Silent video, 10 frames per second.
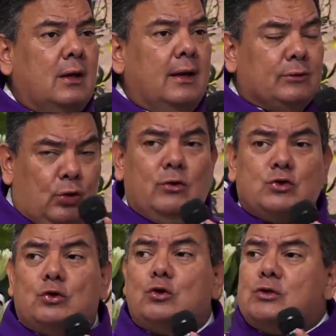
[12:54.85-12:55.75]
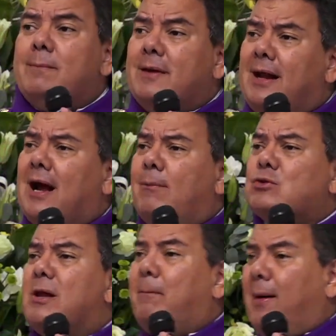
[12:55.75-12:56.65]
Entonces nosotros también hagamos
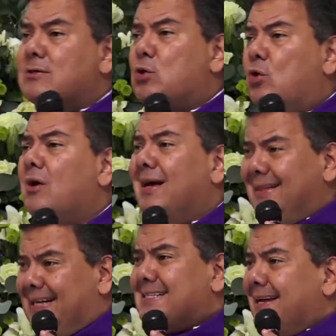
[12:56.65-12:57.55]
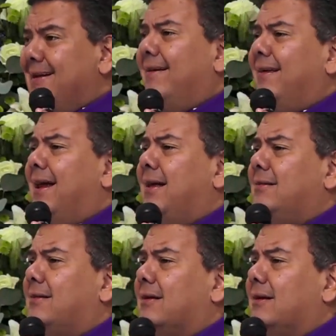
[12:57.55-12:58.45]
el paso de seguir
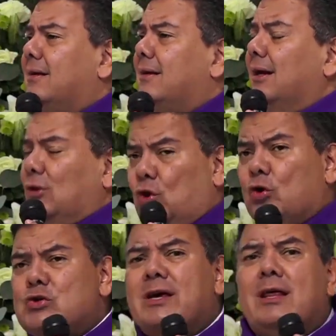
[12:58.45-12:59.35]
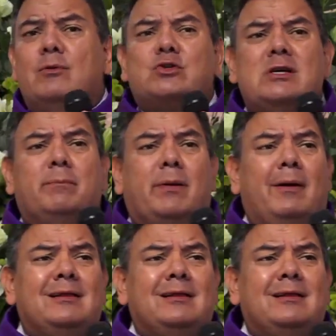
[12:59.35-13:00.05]
adelante. No nos quedemos simplemente